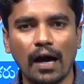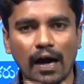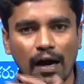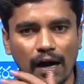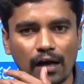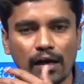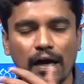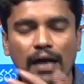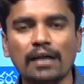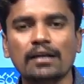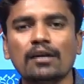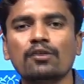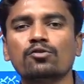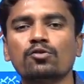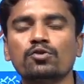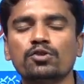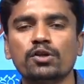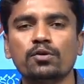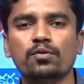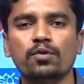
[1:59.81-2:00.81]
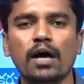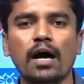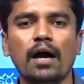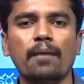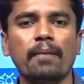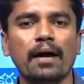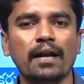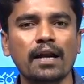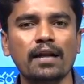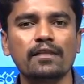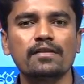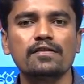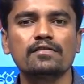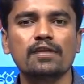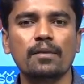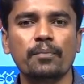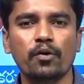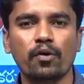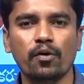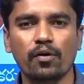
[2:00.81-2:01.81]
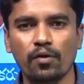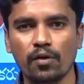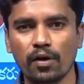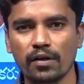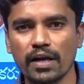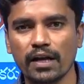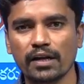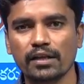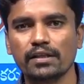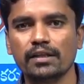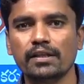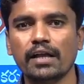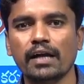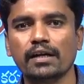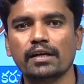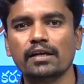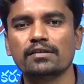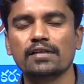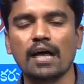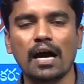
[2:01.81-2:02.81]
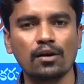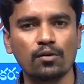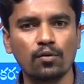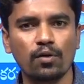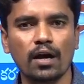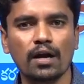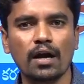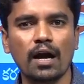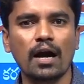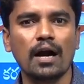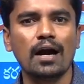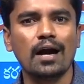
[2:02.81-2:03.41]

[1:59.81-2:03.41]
ఆ కలెక్టర్ దృష్టి కూడా మల్లన్న తీసుకుపోవడం కూడా జరిగింది దానికి సానుకూలంగా